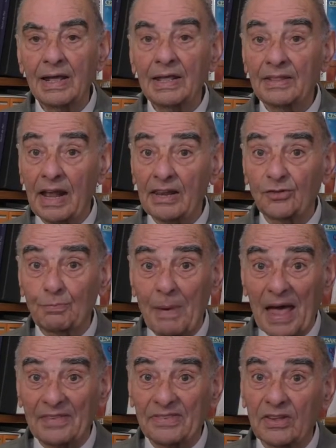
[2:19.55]
dagli
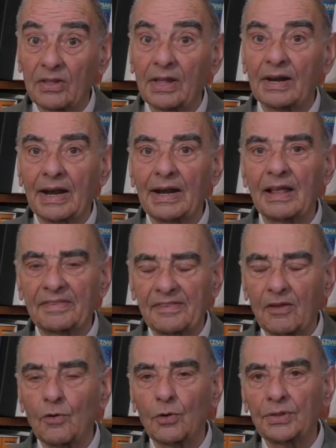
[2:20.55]
spazi di
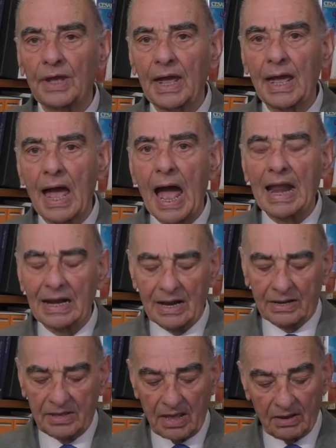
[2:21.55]
relazione alla
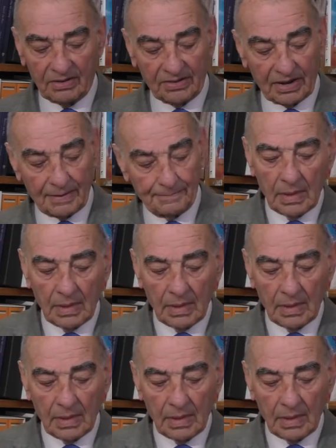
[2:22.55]
Chiesa